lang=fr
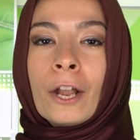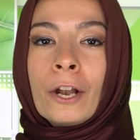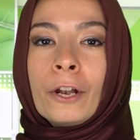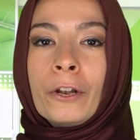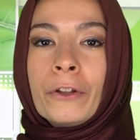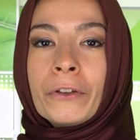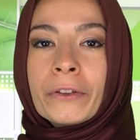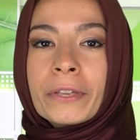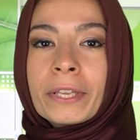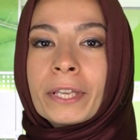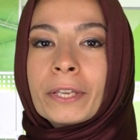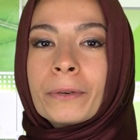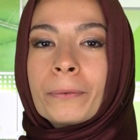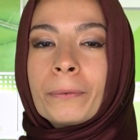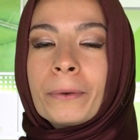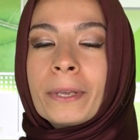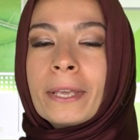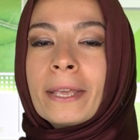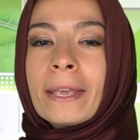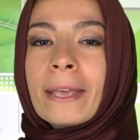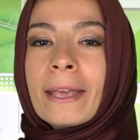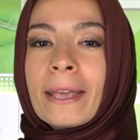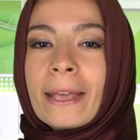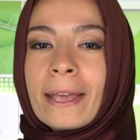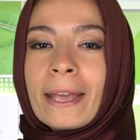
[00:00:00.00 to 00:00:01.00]
le
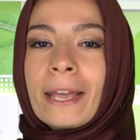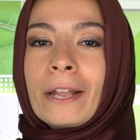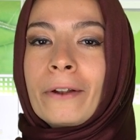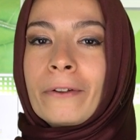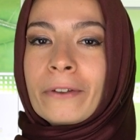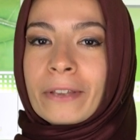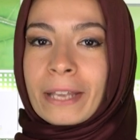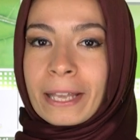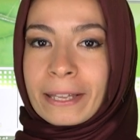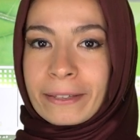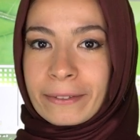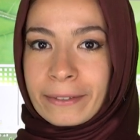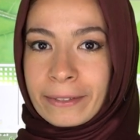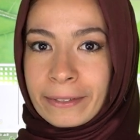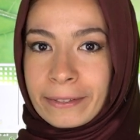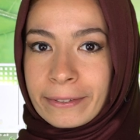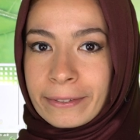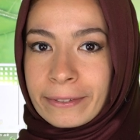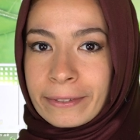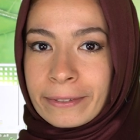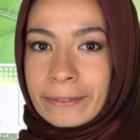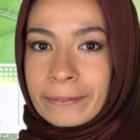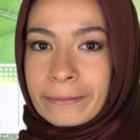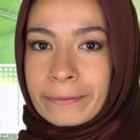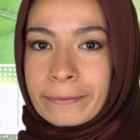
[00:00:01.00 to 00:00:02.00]
kiwi et le
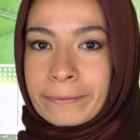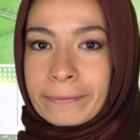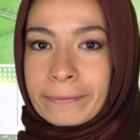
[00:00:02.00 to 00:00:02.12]
cassis.